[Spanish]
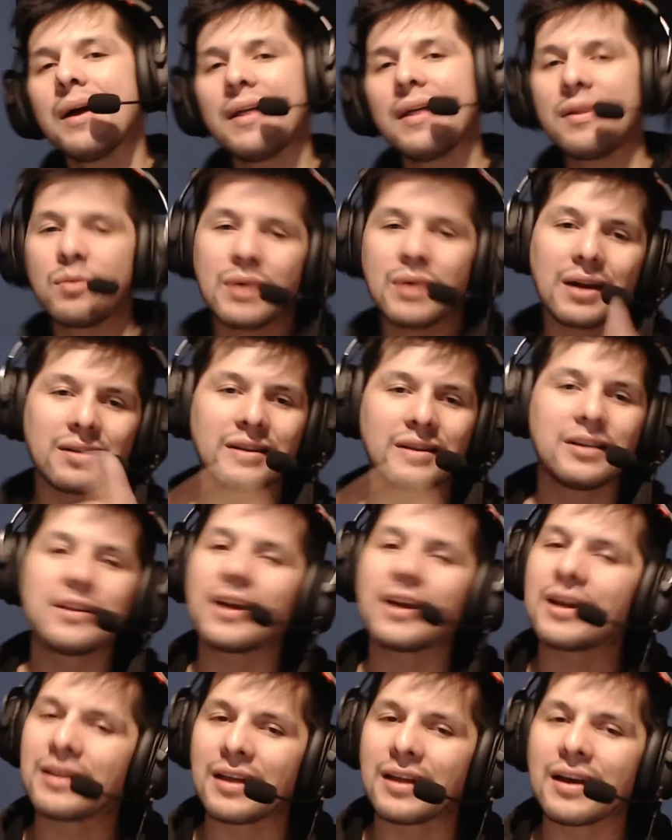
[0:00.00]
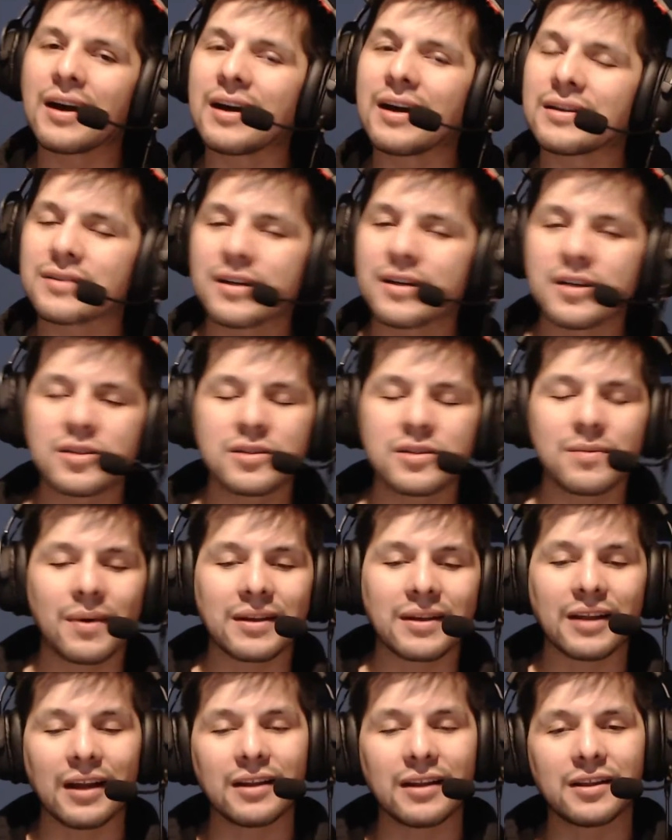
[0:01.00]
de un artista que tengas, es
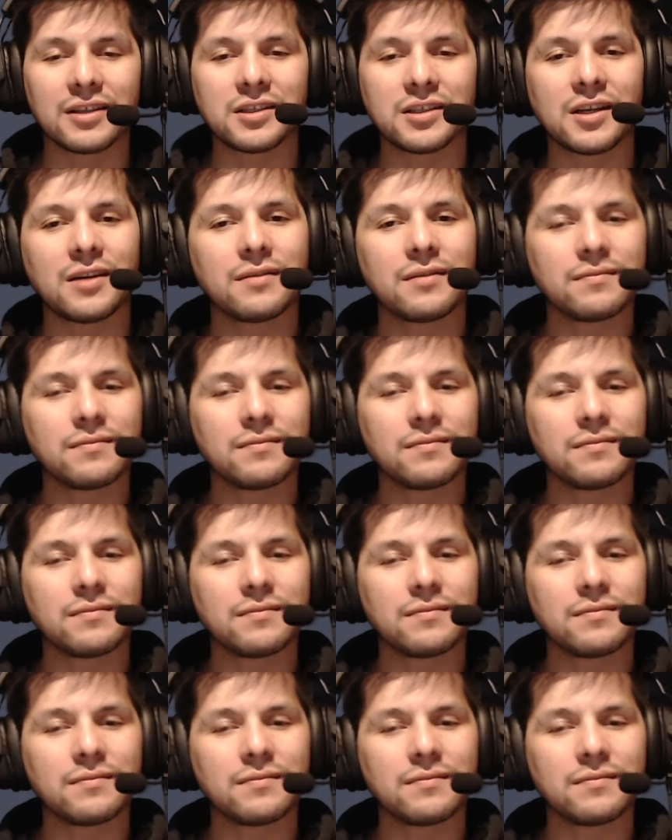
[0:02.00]
bastante ya.